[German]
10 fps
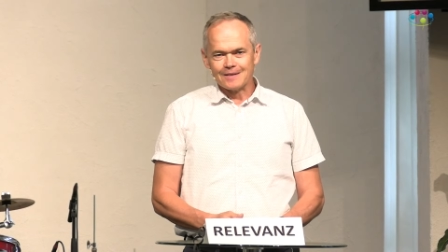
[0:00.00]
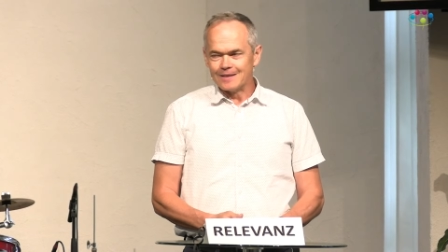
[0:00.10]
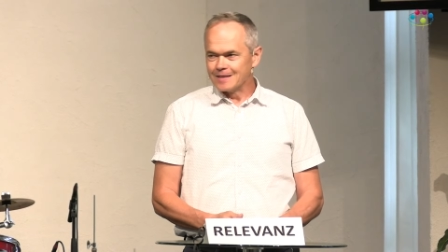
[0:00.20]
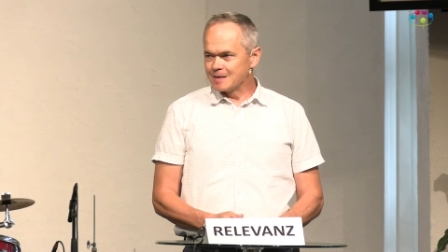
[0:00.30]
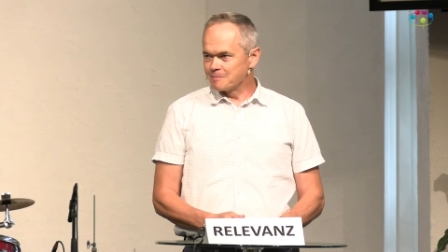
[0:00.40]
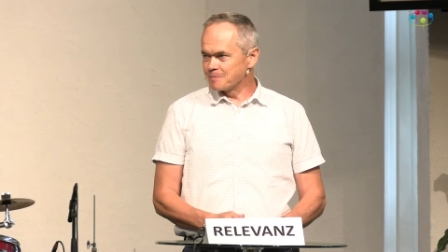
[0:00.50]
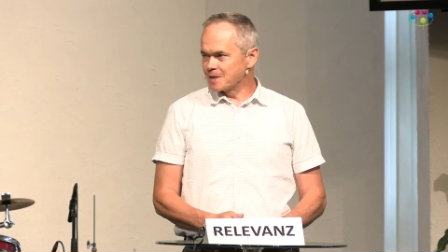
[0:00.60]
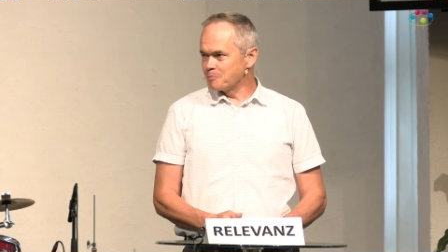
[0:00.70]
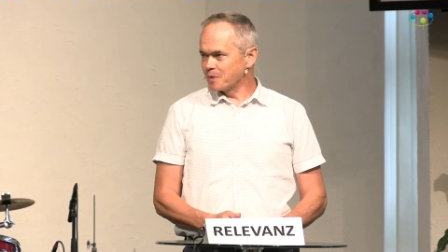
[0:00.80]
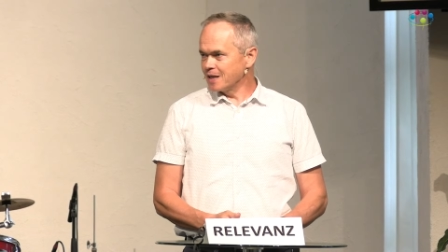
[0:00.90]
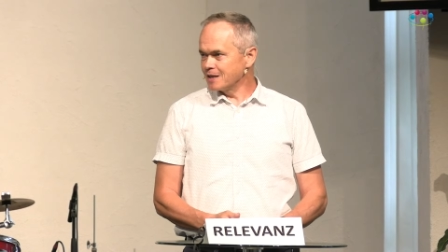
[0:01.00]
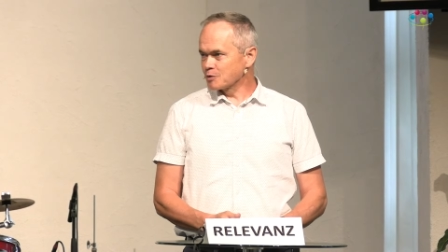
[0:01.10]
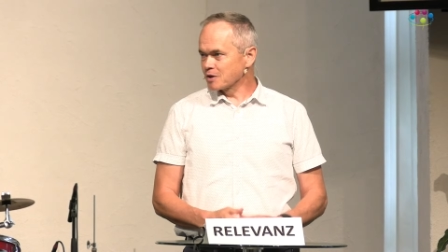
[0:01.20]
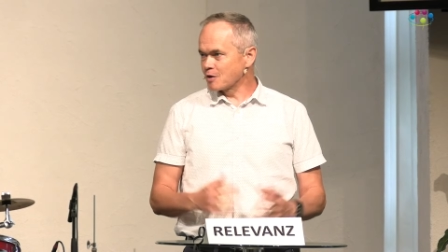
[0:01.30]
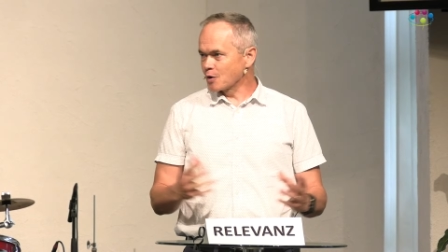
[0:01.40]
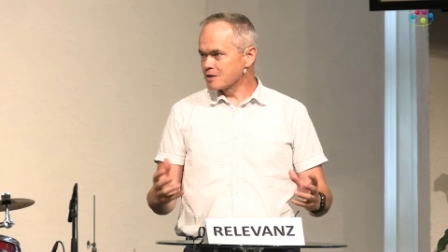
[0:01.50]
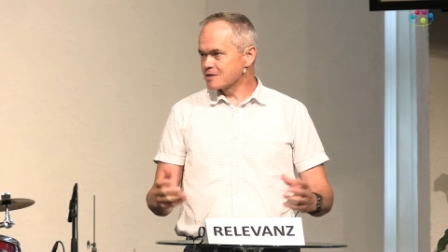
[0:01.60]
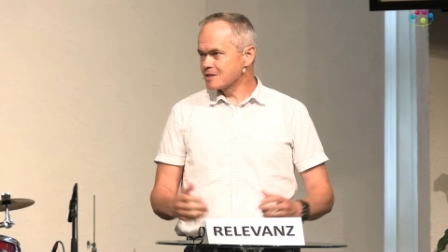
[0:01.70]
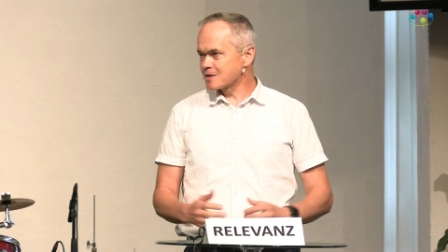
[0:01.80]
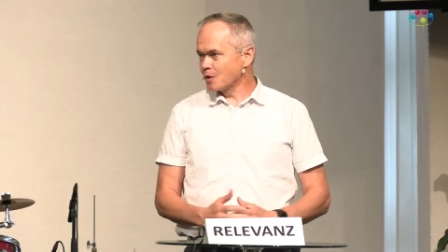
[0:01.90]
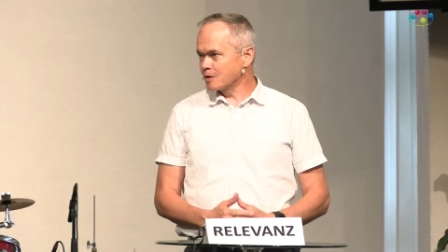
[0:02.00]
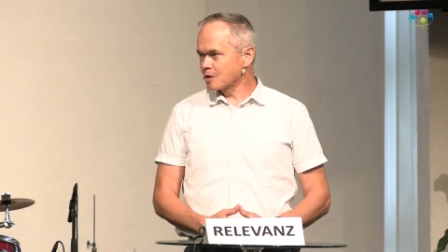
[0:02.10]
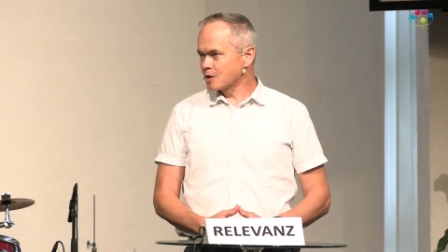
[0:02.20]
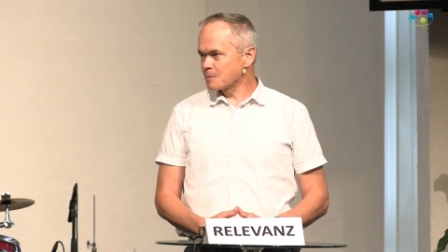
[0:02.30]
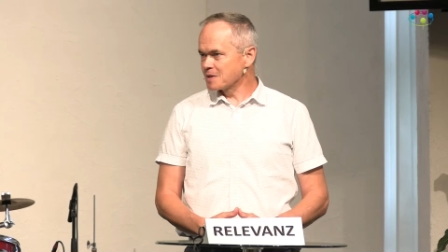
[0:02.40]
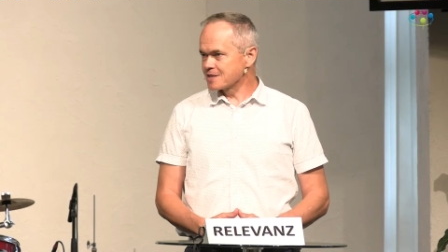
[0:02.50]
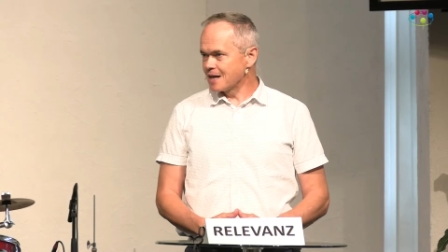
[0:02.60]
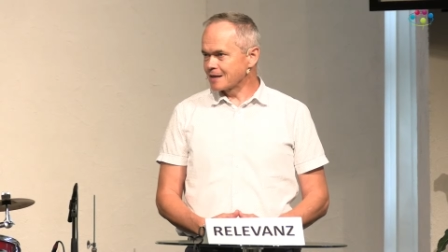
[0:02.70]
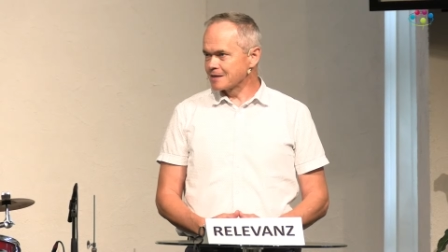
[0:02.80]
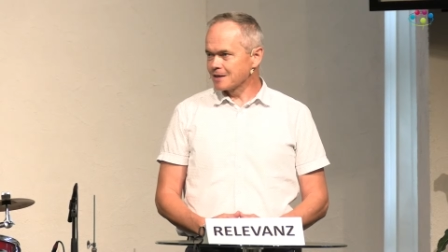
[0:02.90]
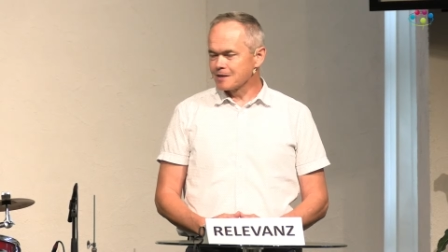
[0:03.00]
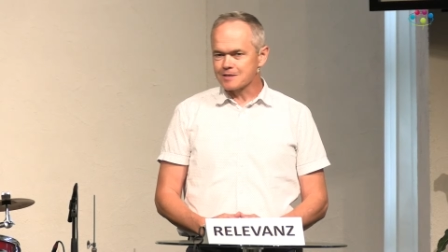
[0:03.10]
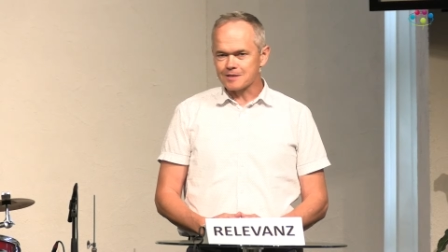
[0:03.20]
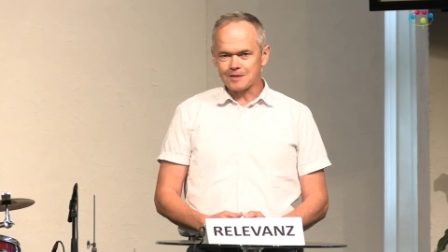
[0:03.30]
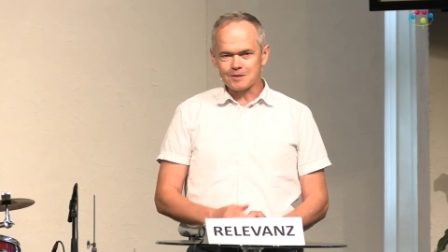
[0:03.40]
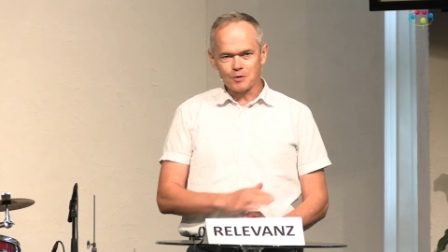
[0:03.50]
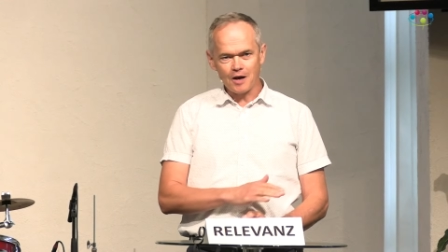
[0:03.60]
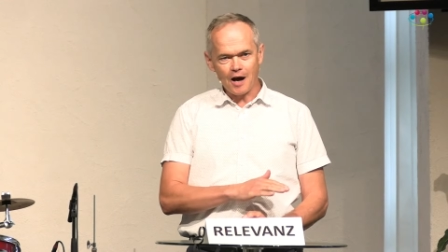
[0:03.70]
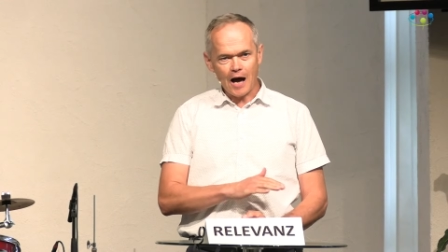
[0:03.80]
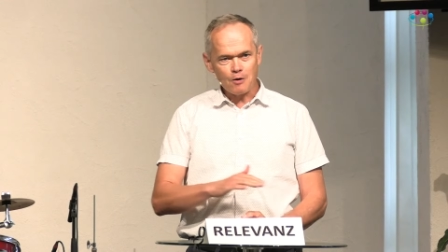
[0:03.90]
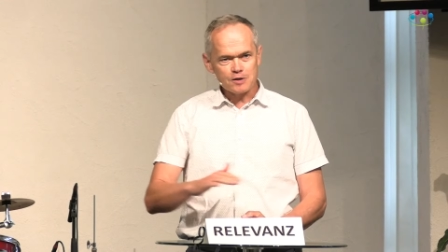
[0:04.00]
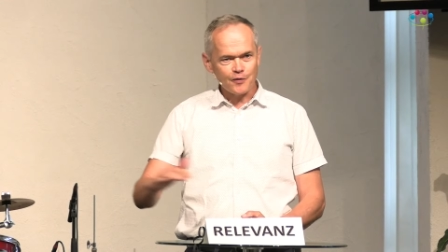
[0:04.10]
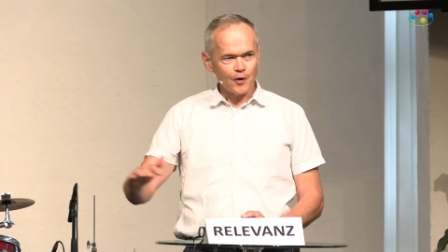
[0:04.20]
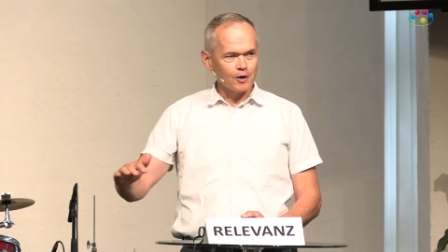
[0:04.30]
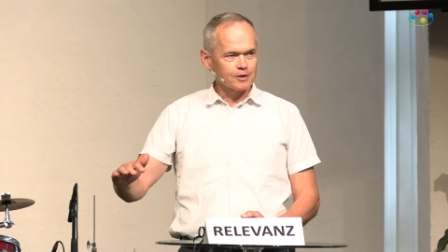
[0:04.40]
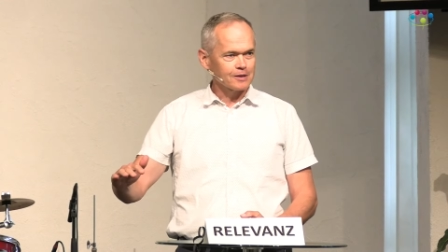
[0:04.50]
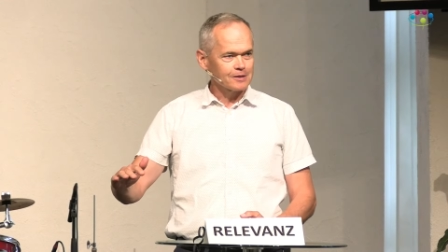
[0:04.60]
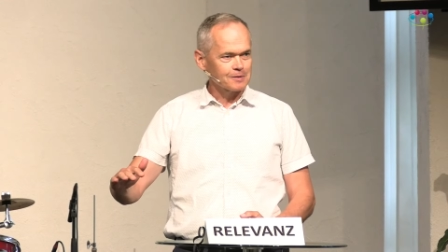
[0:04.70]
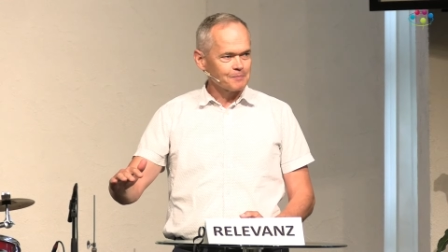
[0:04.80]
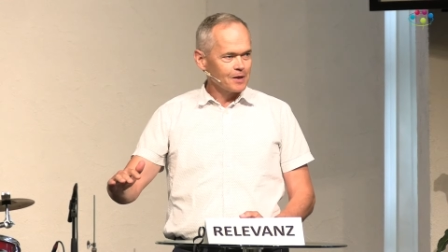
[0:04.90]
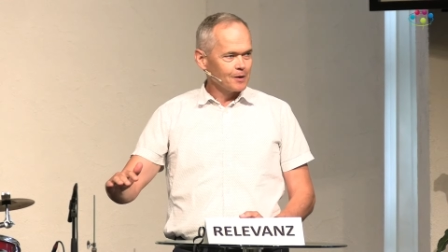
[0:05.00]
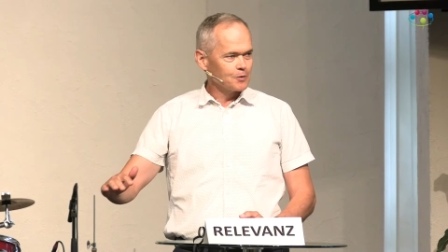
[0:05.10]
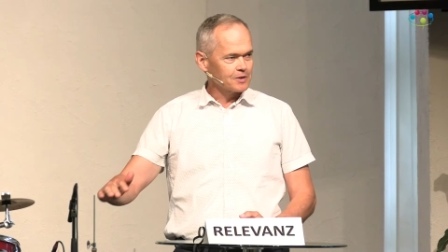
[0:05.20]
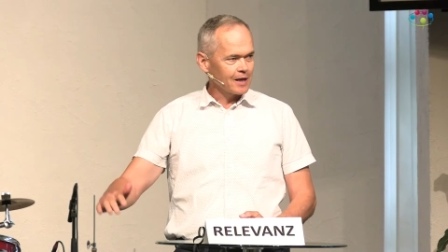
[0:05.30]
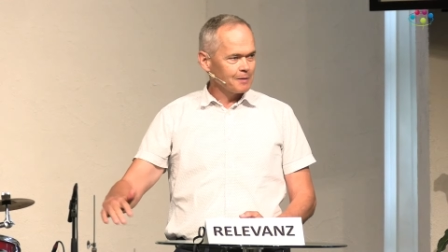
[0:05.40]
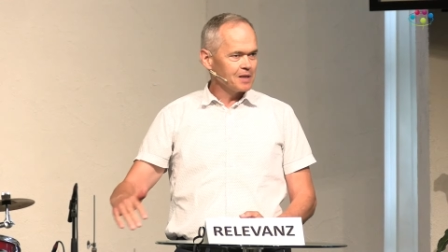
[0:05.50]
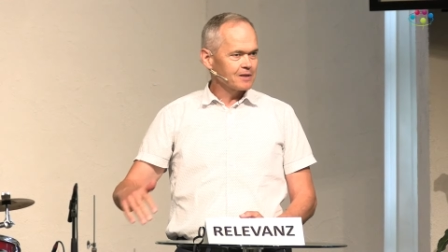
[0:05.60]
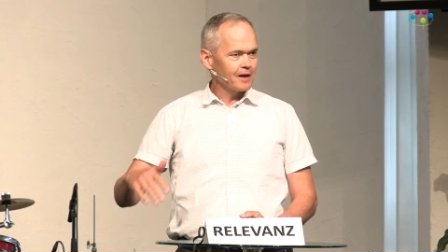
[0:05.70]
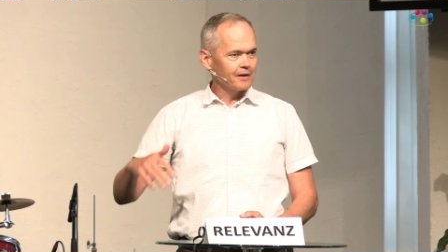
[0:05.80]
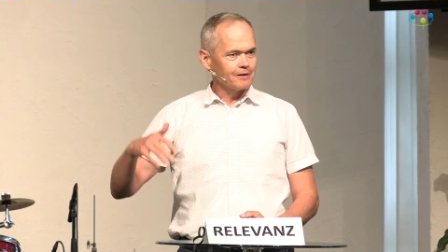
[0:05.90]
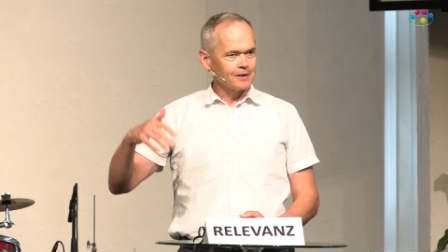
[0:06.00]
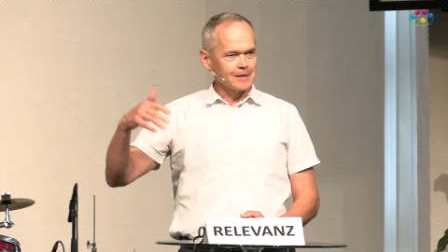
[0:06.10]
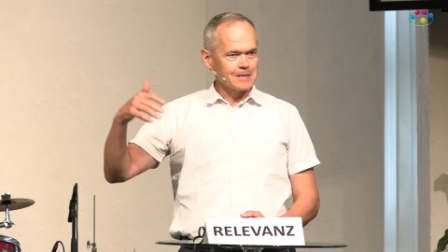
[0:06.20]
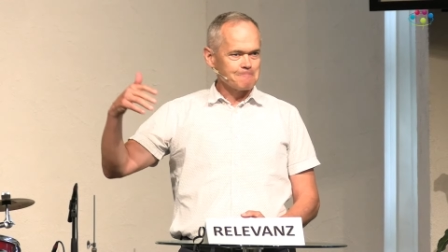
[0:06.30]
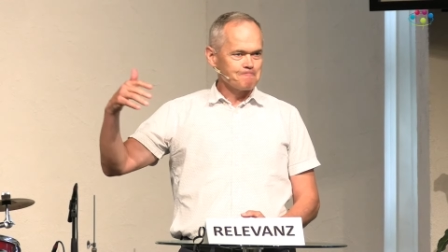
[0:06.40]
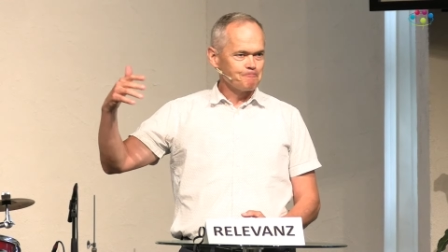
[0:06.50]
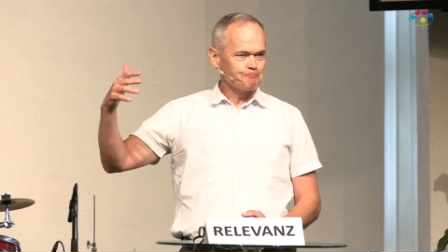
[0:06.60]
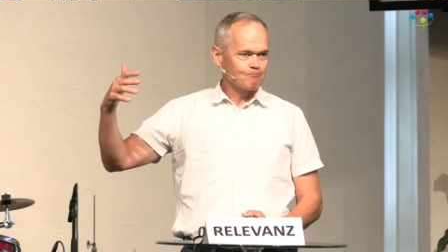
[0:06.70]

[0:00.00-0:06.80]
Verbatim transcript: Äh, die, die Predigt oder den Gottesdienst heute könnte man sagen, er ist äh, so herausfordernd und dann mit einer ähm,